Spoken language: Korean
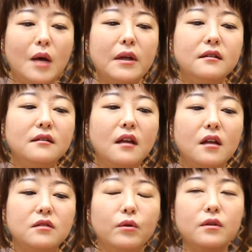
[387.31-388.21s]

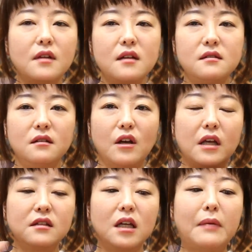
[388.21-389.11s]
해봤는데 저는 사실 이게
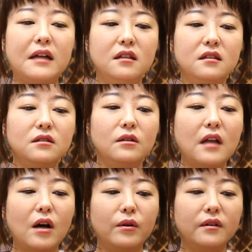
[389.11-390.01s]
굉장히 많이
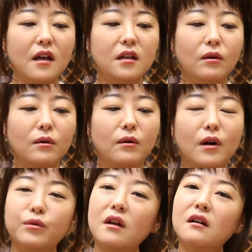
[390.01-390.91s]
늘어나거나 이럴
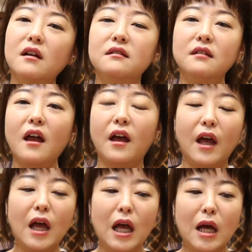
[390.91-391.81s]
거라고 생각했는데